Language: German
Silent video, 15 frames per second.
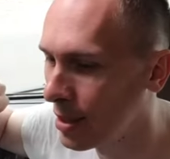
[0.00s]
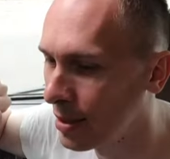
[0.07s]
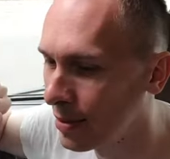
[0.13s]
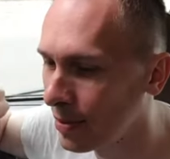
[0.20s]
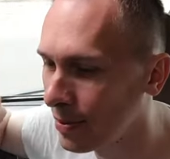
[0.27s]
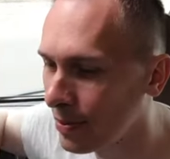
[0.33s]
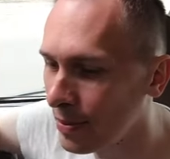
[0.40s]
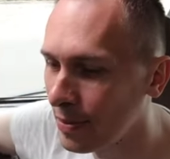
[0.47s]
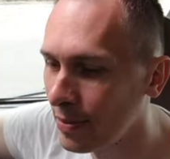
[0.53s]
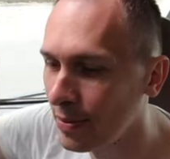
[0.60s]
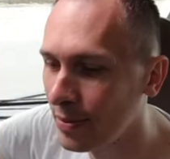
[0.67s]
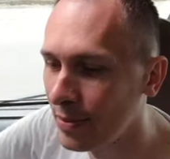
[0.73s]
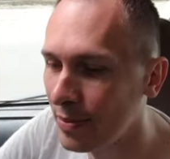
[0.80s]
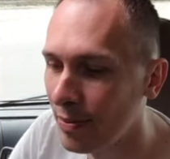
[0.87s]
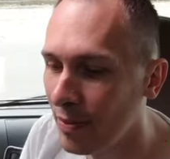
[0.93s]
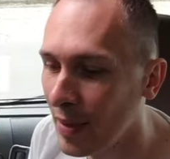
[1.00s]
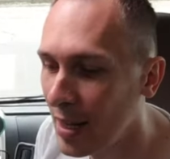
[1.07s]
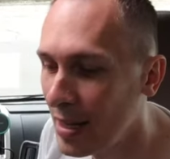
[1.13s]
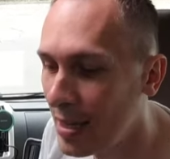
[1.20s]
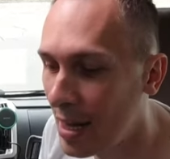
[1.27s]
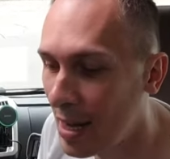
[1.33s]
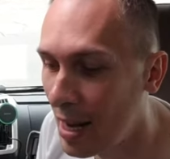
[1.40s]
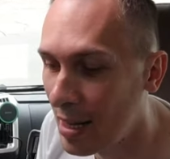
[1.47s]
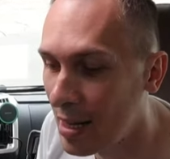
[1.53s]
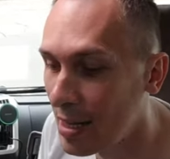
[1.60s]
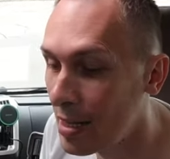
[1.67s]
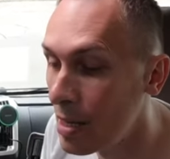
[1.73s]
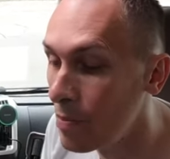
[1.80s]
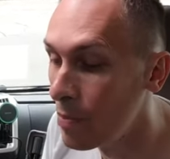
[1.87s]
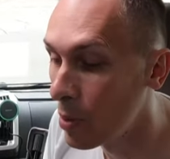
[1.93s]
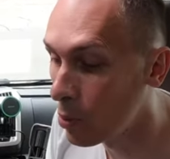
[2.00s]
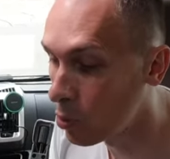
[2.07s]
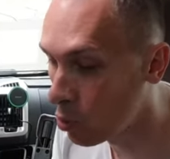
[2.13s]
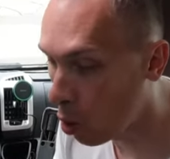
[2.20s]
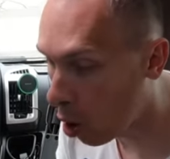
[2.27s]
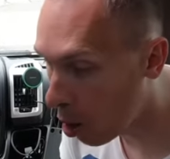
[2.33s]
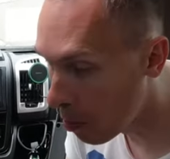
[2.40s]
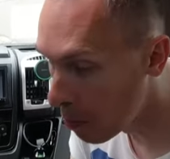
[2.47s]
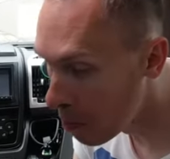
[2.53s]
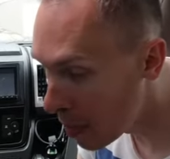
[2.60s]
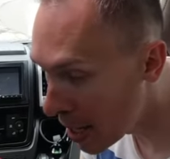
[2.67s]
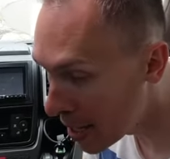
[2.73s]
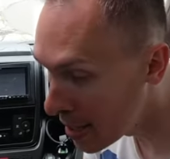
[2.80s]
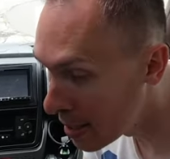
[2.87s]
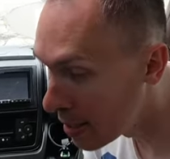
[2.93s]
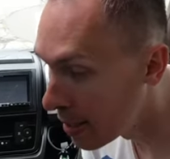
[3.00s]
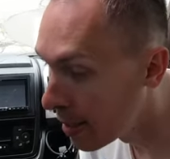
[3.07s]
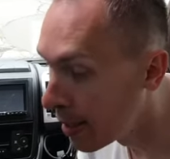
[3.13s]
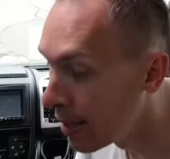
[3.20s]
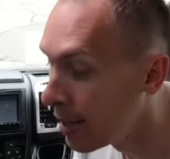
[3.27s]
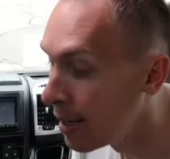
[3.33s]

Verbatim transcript: er, ich hinten rausgucken. Dann hat er den bekommen.